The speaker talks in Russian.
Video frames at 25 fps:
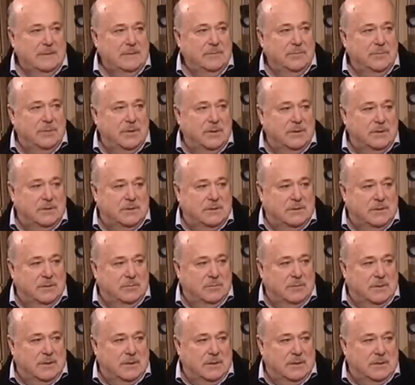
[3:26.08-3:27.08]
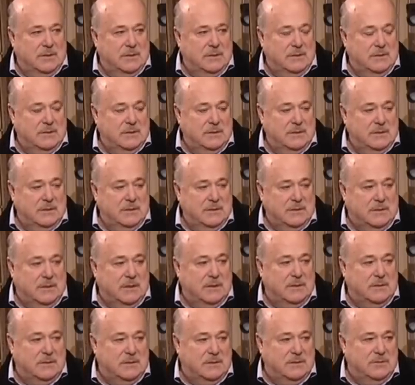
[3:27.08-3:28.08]
перед тем, как
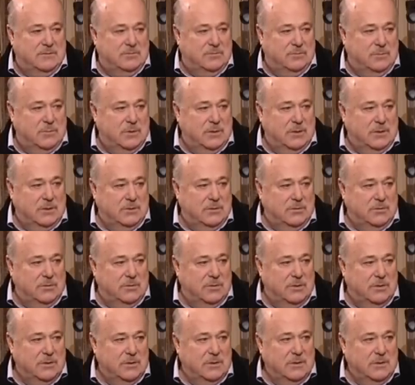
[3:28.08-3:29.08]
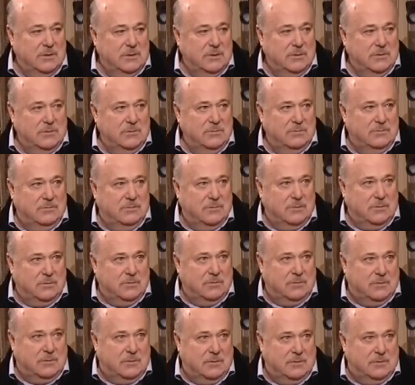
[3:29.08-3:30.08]
отойти в мир иной, он
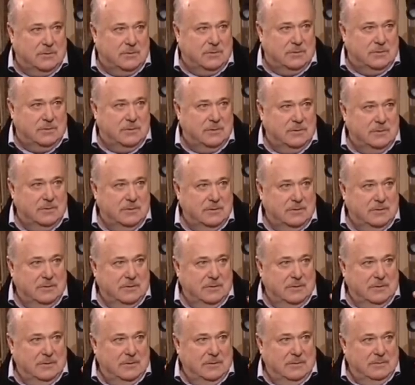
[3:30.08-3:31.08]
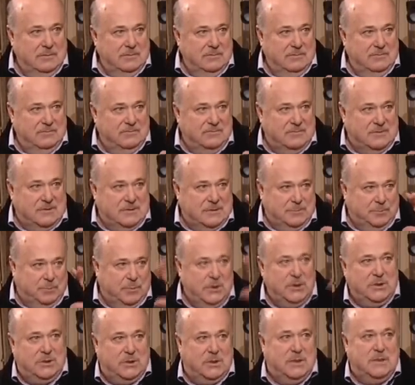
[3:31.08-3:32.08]
вдруг в
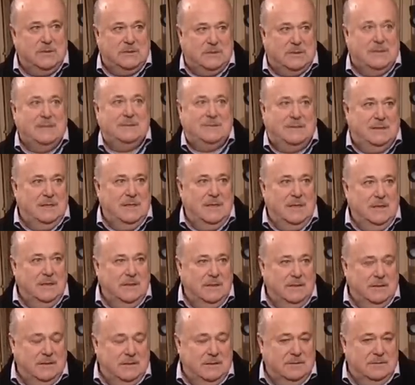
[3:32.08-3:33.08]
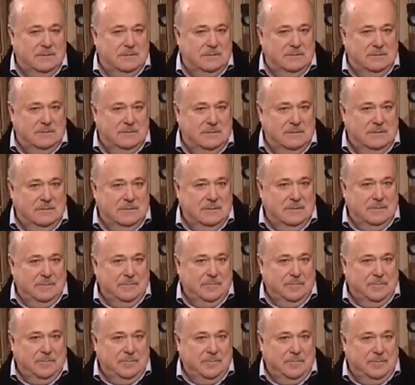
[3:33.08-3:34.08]
вспышке сознания
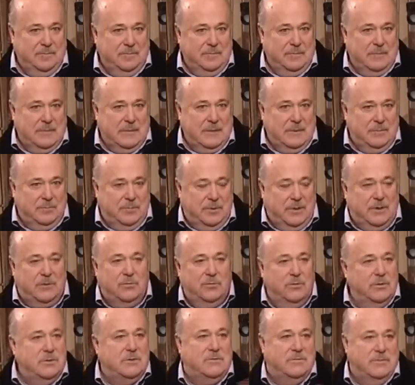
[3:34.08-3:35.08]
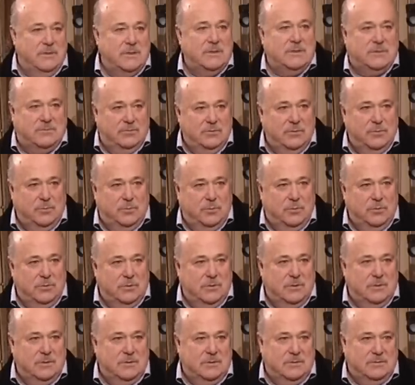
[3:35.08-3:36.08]
проходит весь свой
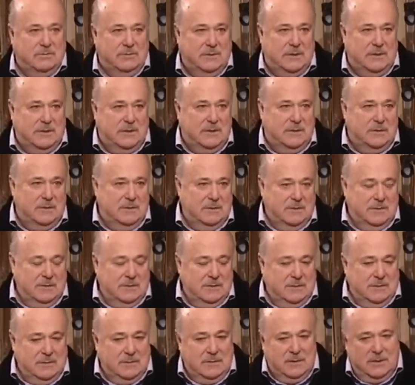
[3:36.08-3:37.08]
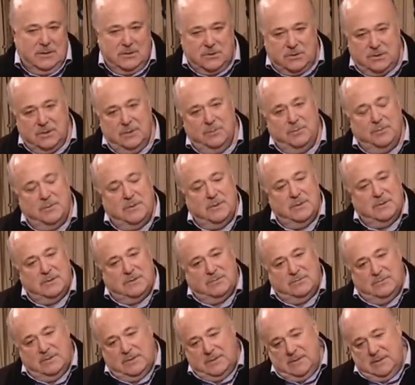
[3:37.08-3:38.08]
путь, свои ошибки,
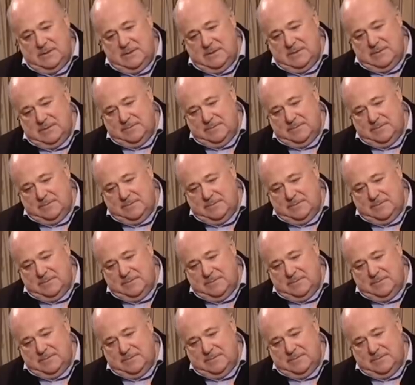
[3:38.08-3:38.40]
свои